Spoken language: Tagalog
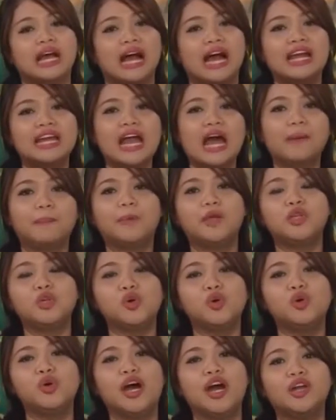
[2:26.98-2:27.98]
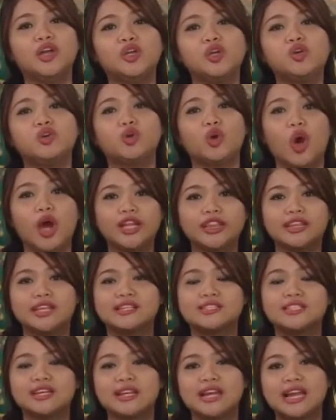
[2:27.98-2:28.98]
hanapin nyo kung ano yung
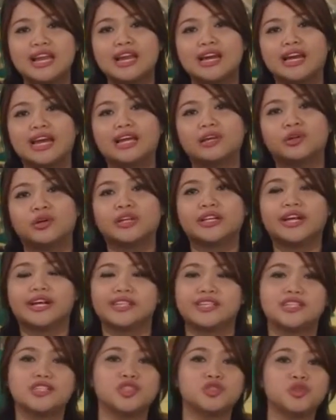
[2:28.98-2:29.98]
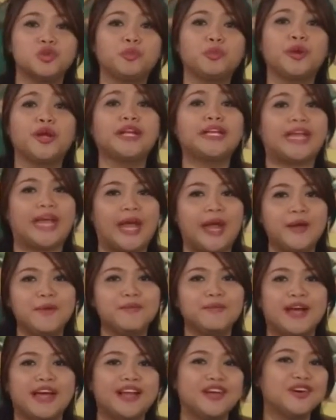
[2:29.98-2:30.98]
contest na nilagay noon Kasi si Super
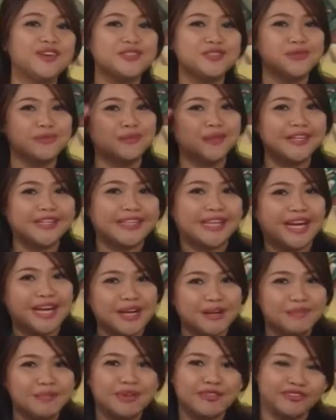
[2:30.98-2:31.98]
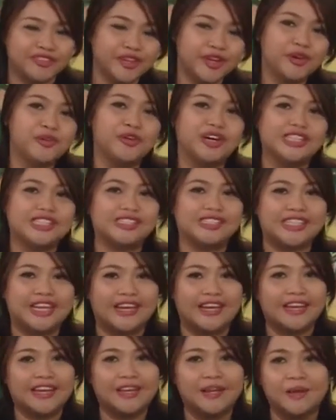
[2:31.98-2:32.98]
Deb, hello Super Deb, if Ay, you're watching. Pagaling